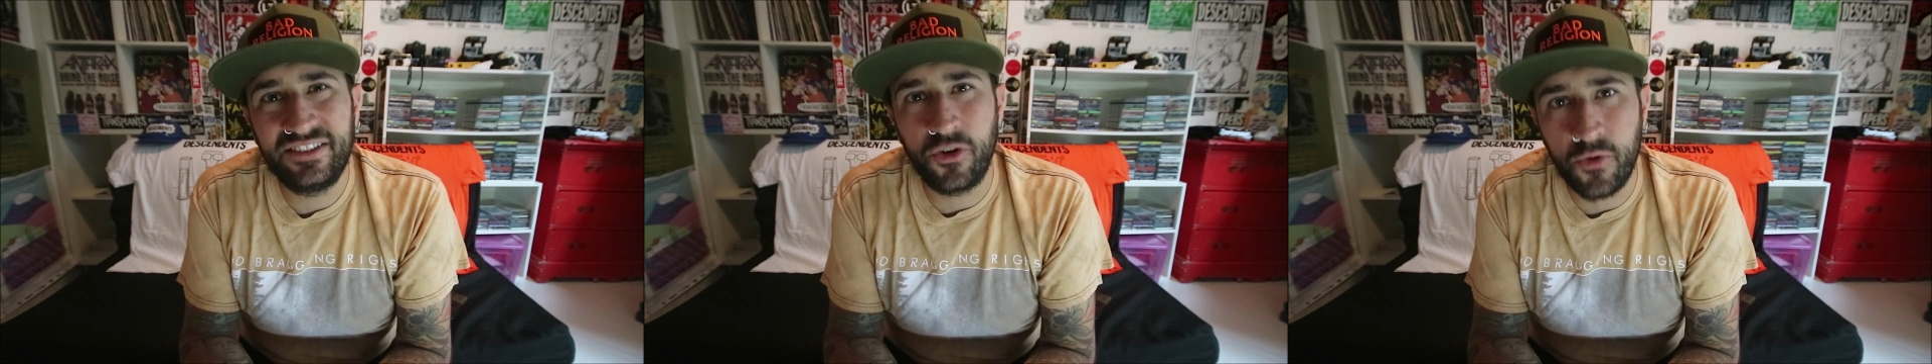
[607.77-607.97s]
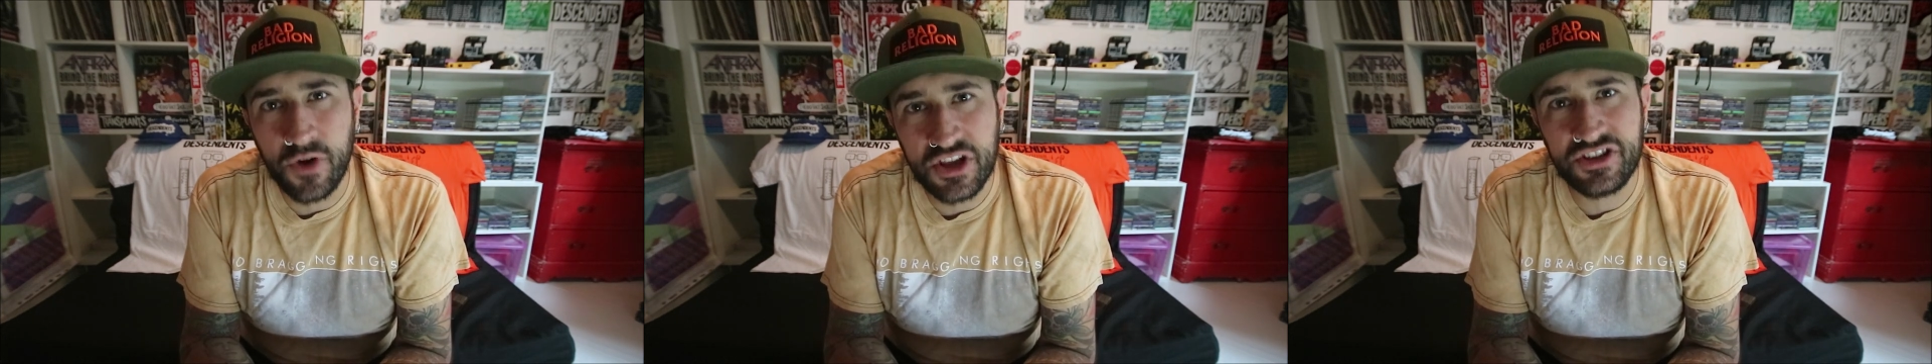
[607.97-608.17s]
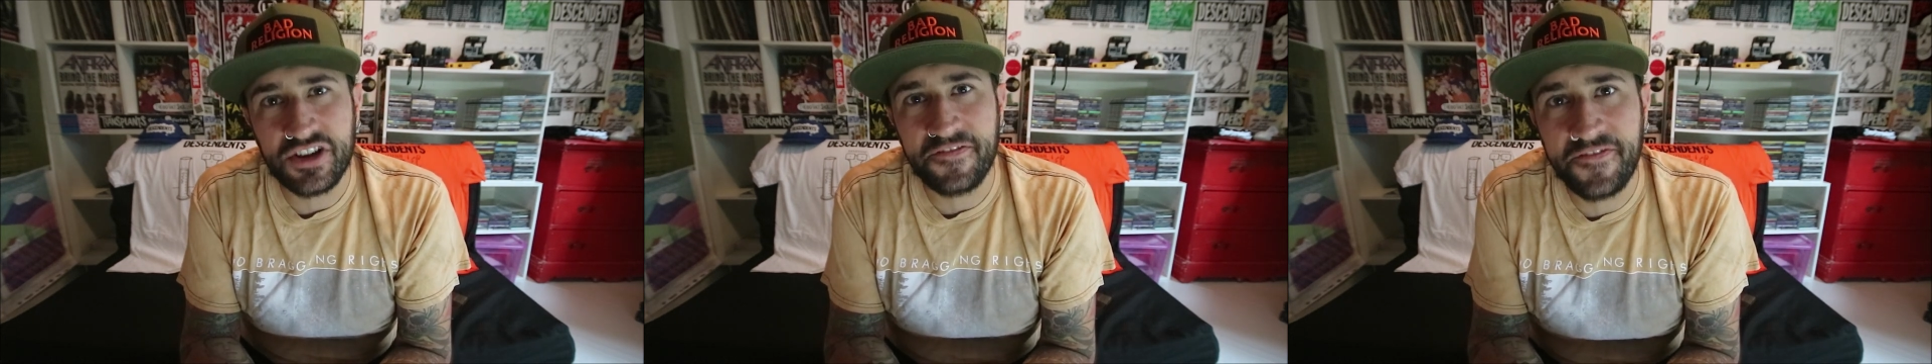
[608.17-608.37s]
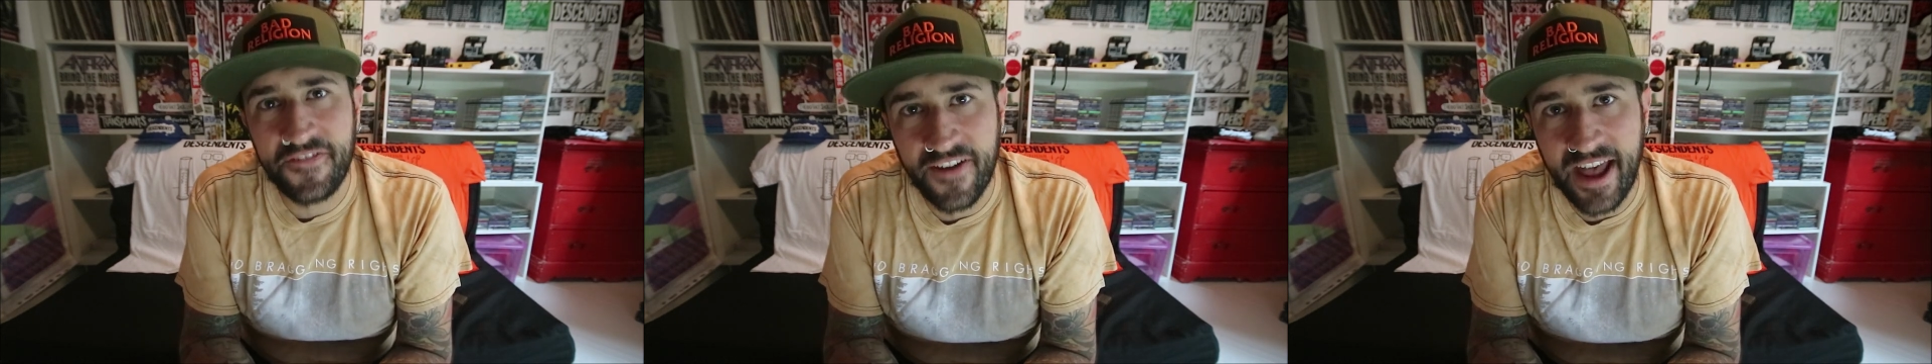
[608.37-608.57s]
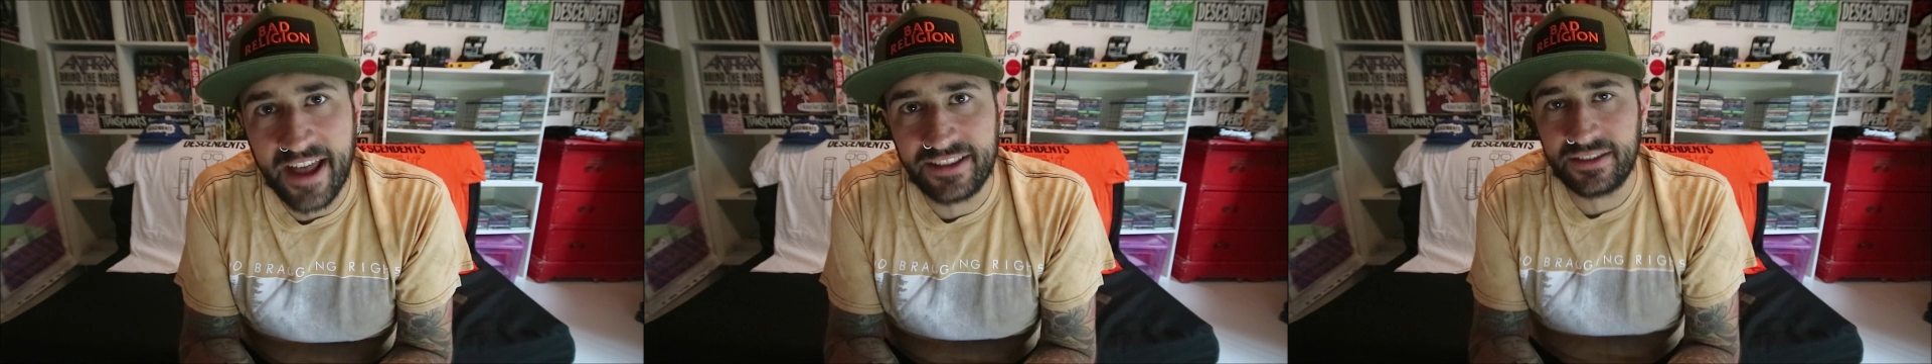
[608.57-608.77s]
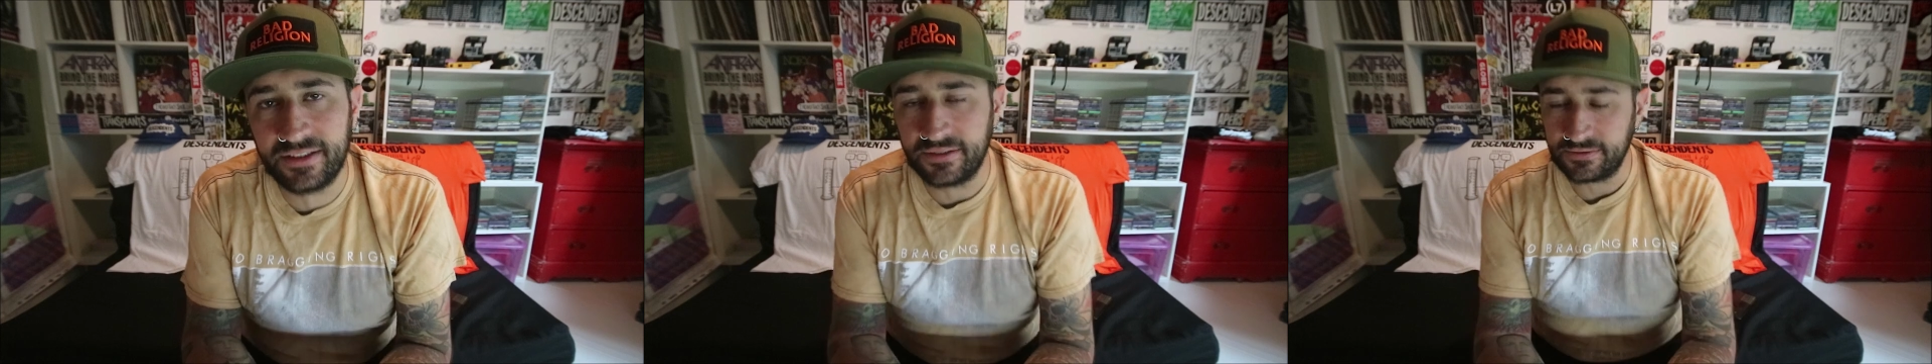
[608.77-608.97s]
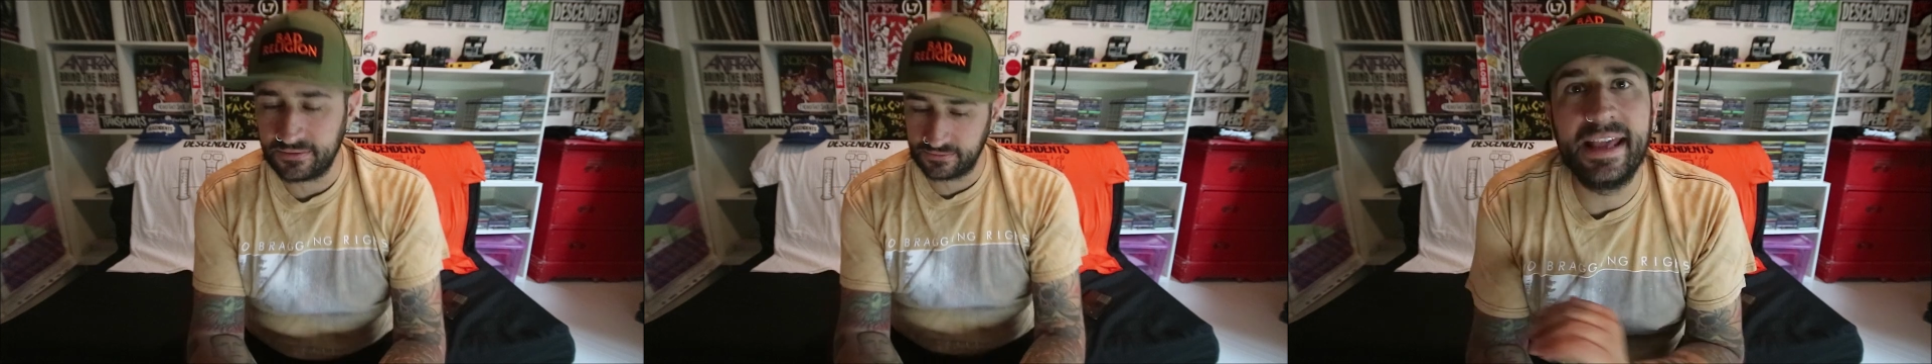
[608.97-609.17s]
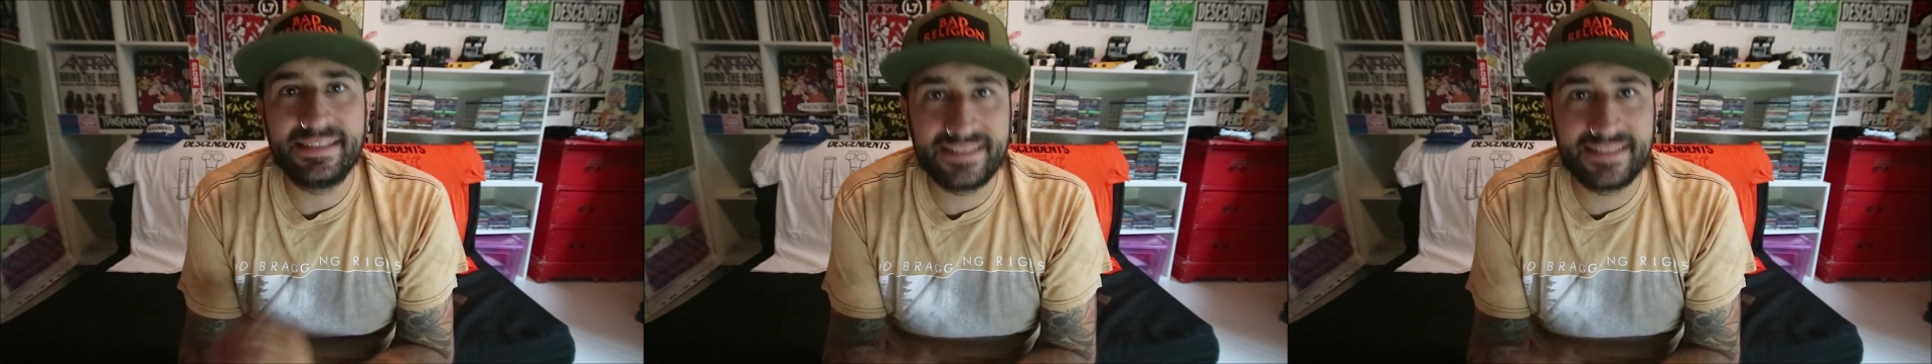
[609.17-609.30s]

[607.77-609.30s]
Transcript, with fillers: Rich and Fat e